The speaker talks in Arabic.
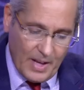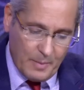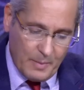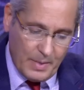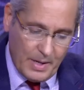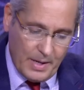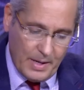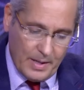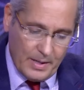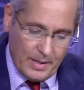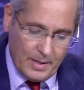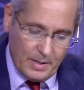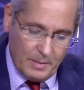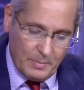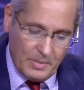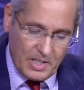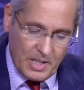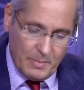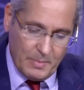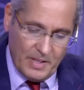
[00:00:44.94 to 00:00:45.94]
من آه،
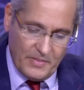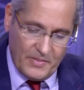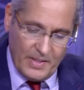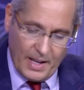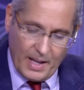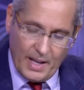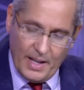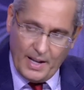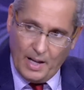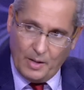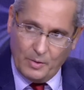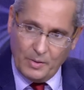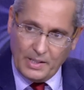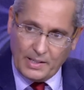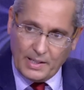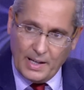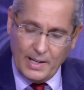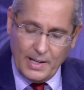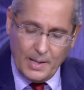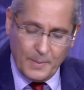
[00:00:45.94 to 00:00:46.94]
من شمال أفريقيا نحو
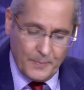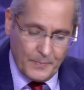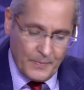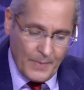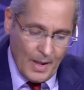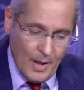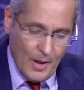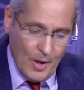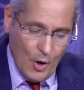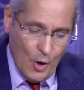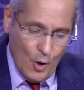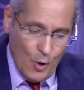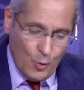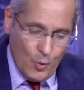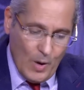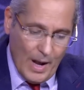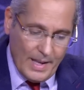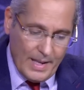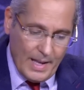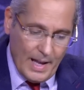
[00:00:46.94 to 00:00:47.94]
إيطاليا
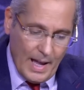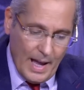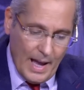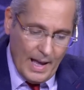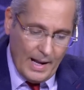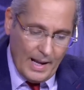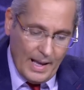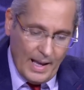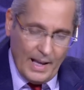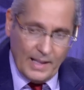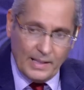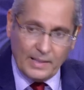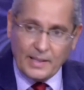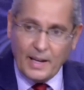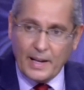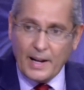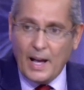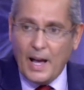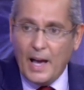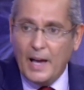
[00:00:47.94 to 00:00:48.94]
وهي الآن
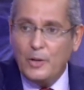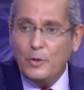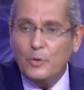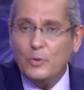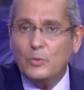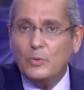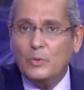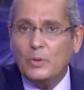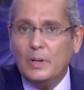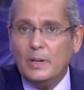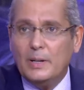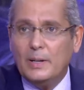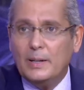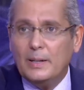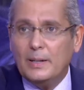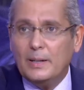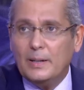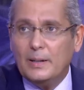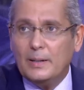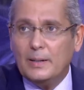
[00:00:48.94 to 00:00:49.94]
ترى أنه
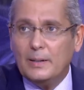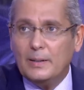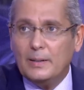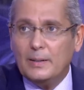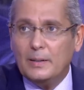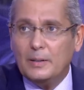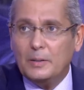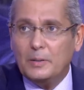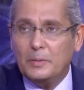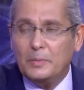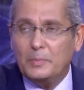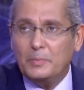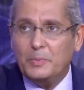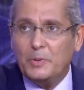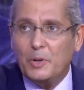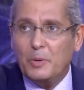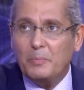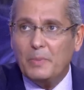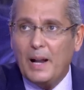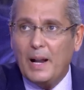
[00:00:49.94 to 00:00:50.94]

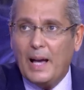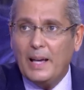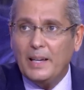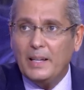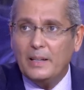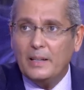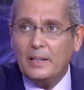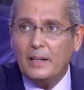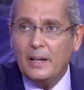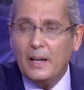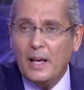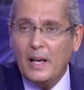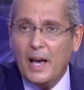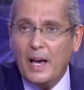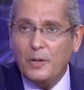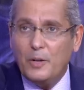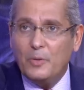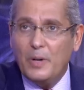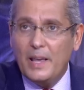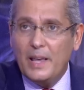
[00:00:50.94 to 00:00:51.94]
بأم العين
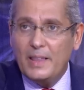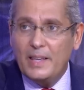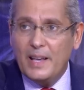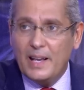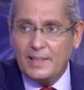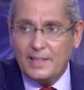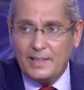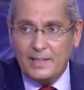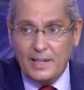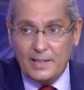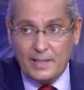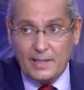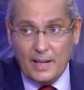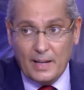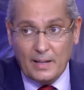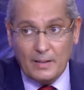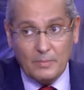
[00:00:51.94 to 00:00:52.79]
أنه هذه السياسة